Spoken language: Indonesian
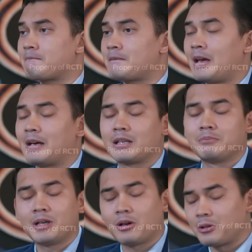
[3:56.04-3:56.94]
Ya
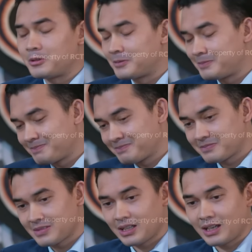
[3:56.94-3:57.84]
tapi kalau
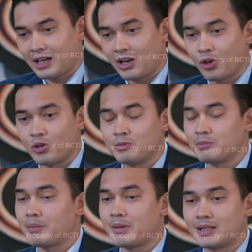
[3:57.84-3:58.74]
kalau
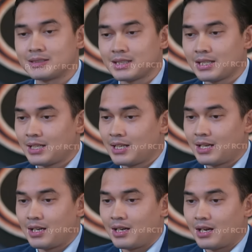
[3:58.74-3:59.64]
kamu memang
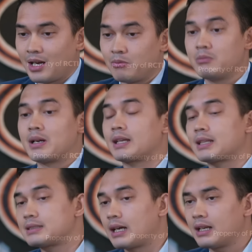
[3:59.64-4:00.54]
nggak mau berangkat
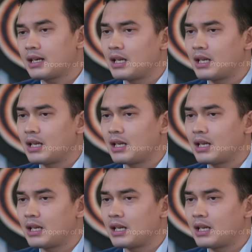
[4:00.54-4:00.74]
ke sana